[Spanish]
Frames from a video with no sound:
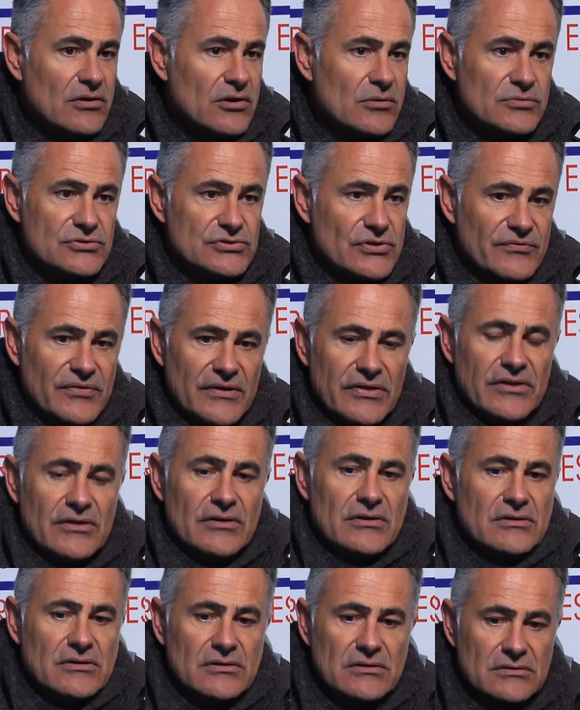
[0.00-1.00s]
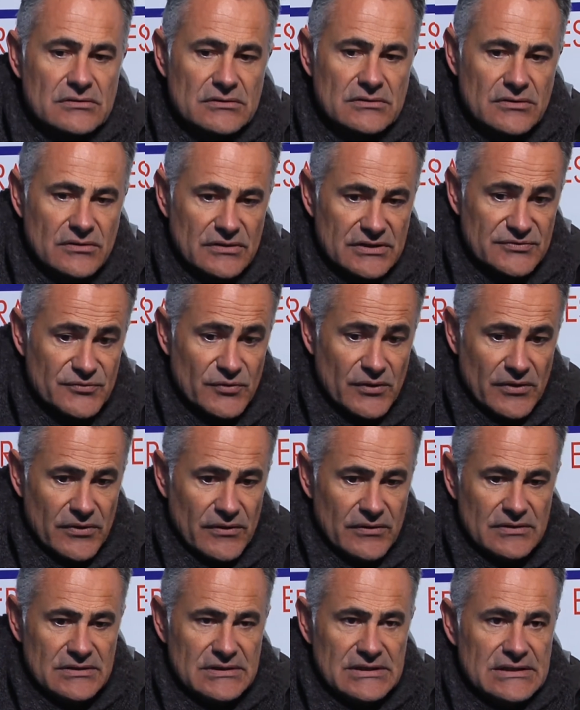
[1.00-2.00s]
con mucho oficio, con, con
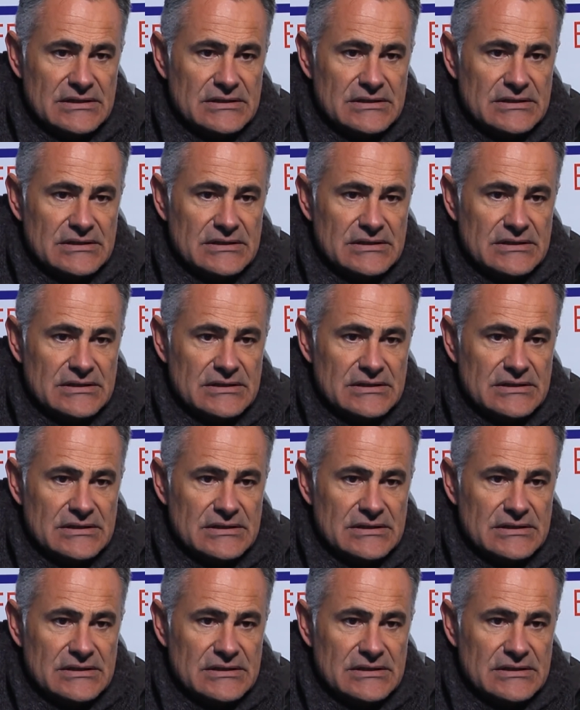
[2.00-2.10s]
esfuerzo